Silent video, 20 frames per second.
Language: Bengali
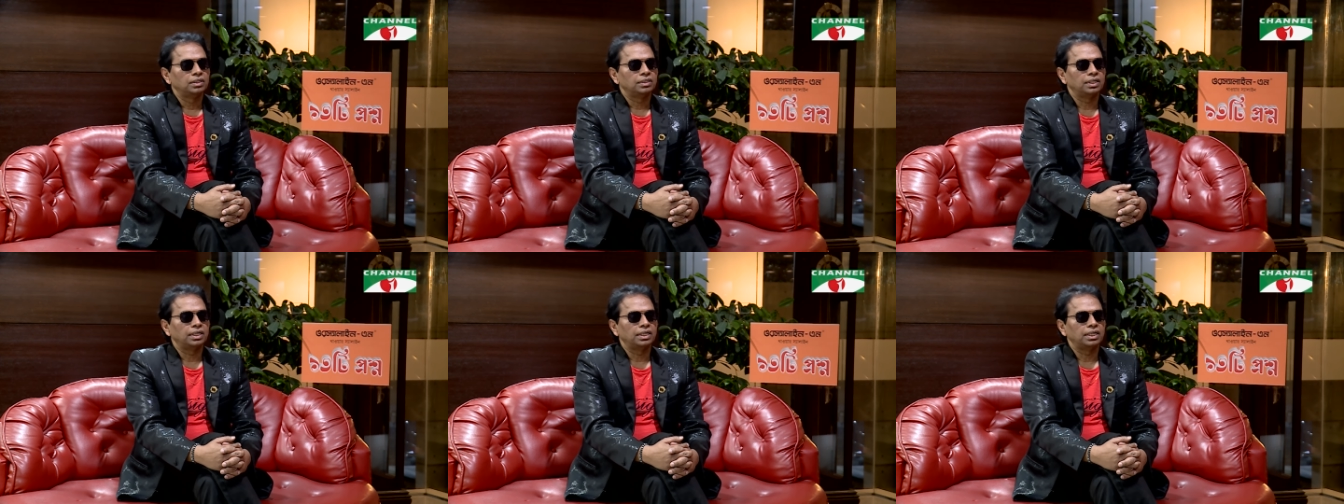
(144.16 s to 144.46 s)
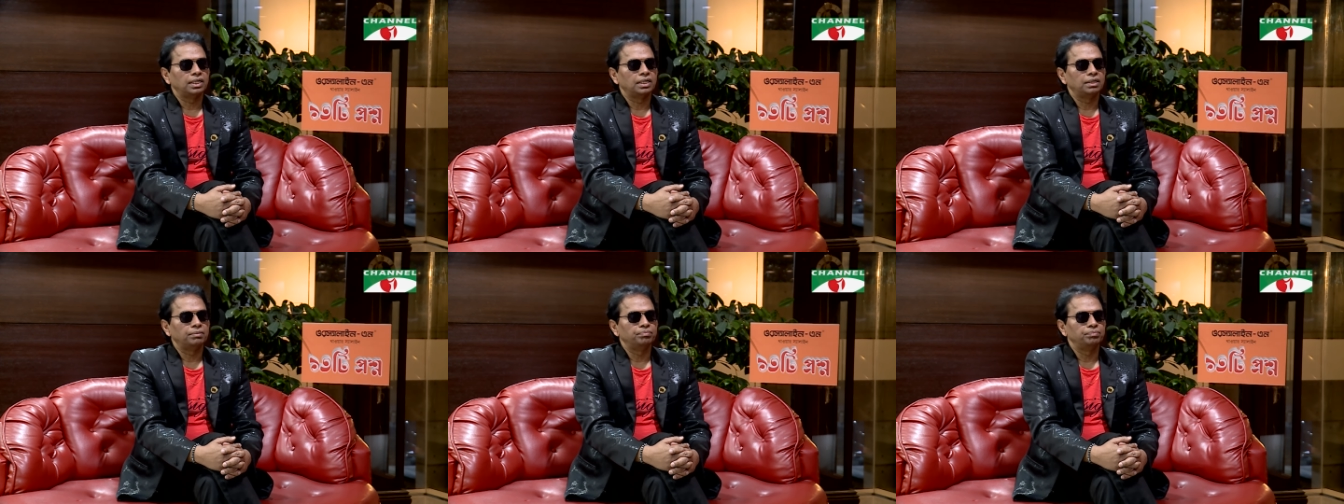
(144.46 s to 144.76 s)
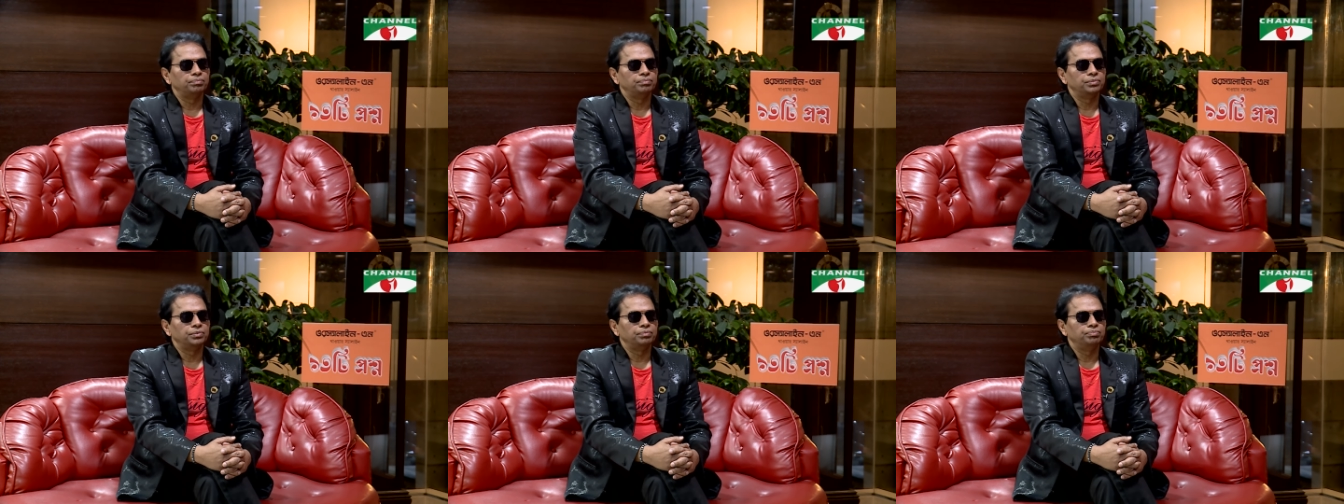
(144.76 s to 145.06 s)
তারা
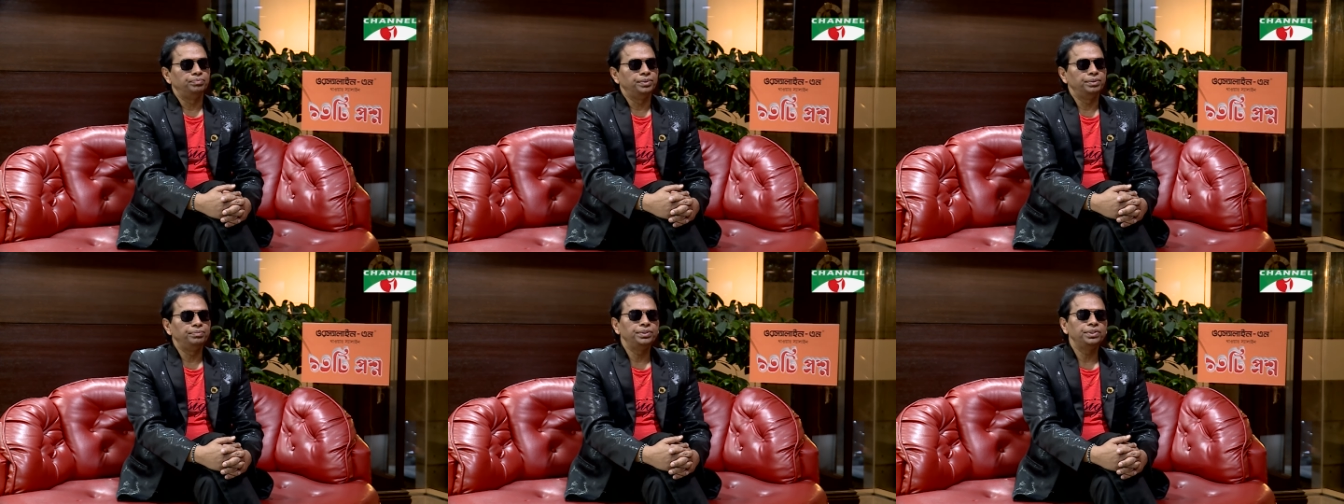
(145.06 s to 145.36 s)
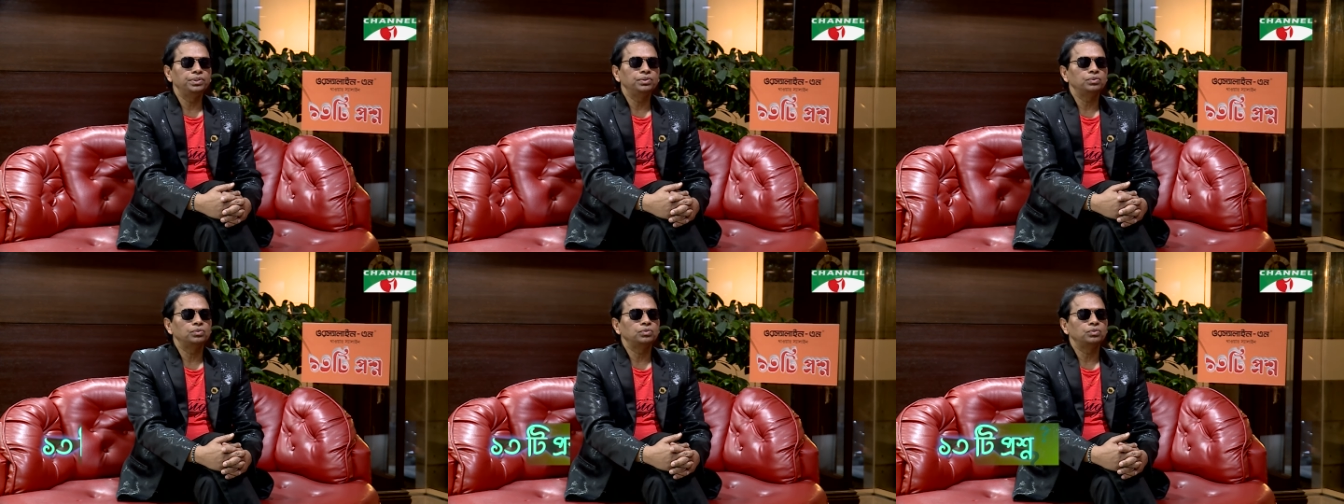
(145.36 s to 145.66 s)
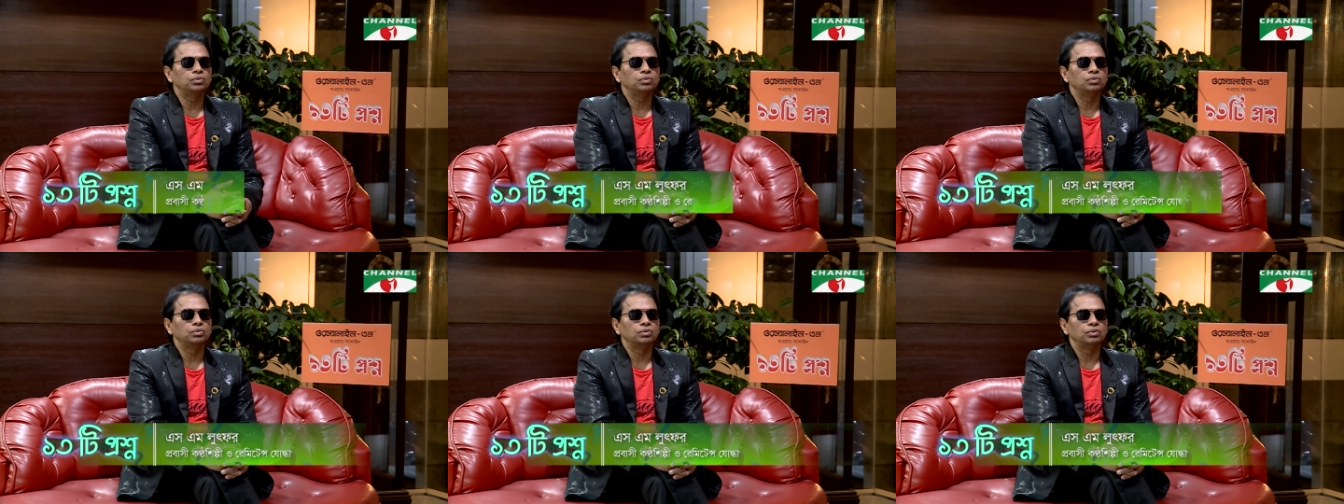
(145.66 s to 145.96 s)
বিভিন্ন
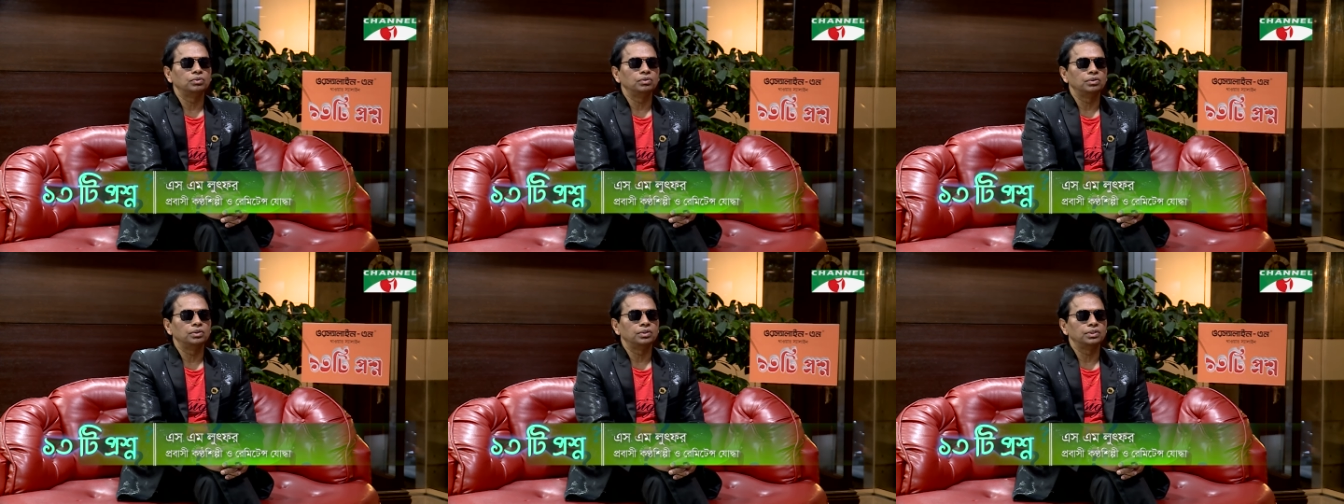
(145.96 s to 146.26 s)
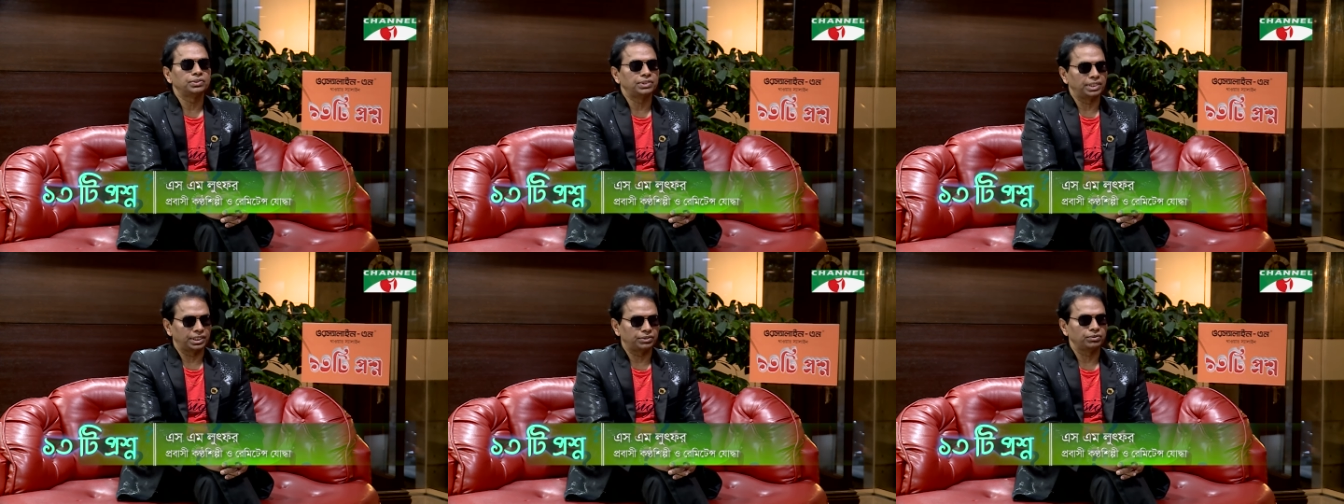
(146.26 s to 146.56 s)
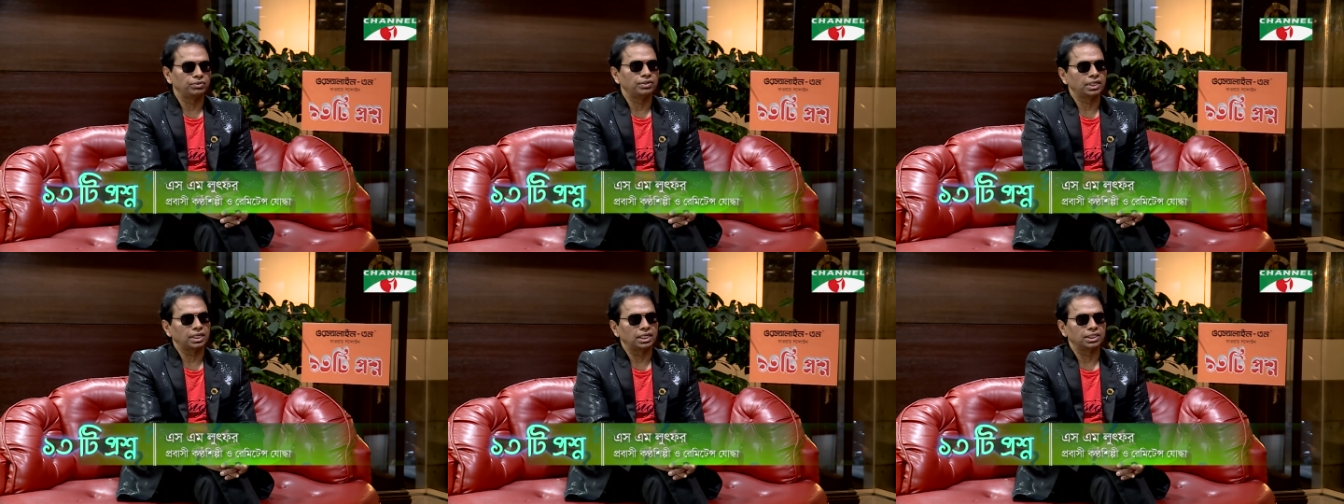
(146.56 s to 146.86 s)

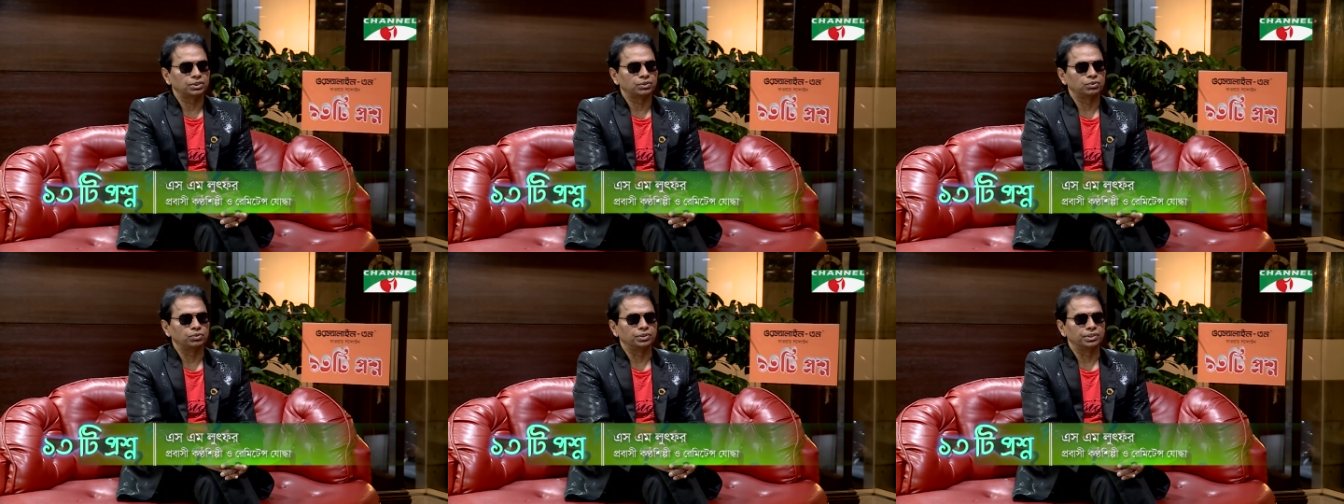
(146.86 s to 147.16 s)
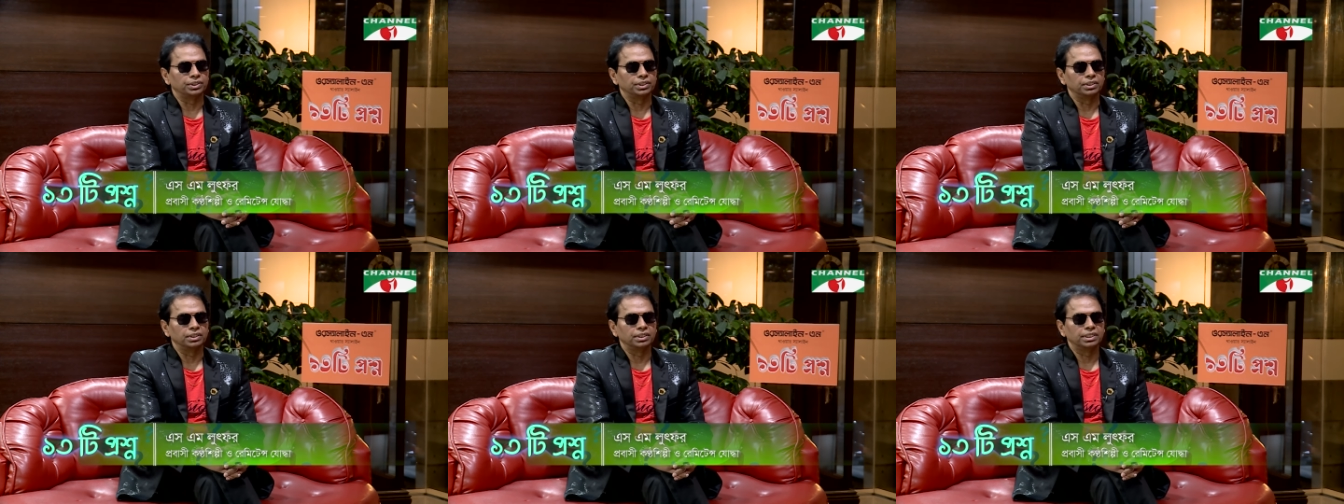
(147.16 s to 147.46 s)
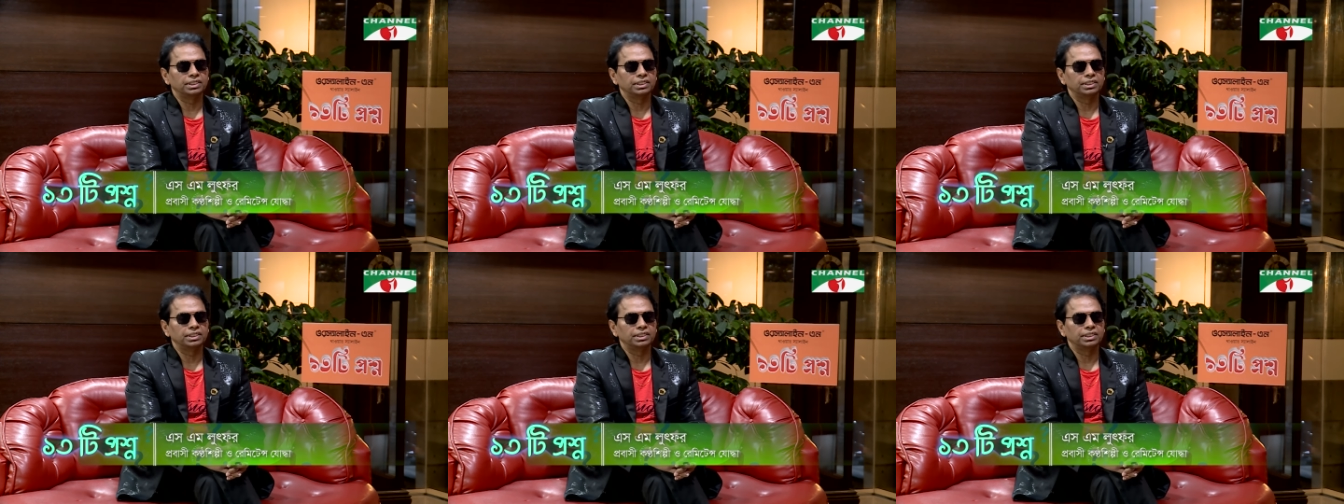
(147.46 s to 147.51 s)
সেক্টরে কাজ করছেন